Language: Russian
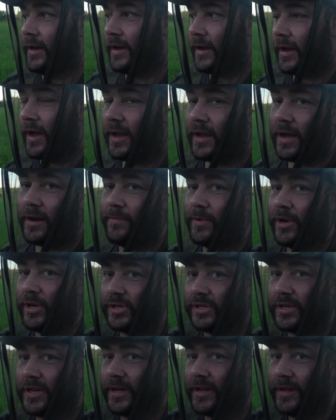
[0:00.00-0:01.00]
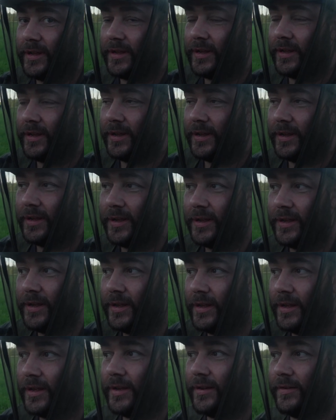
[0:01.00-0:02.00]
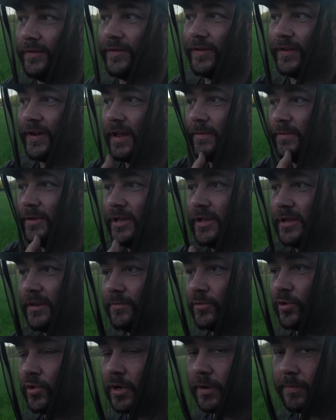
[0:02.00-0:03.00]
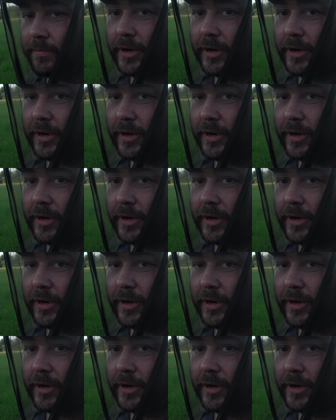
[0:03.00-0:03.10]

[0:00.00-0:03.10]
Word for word: Как обычно, времени немного.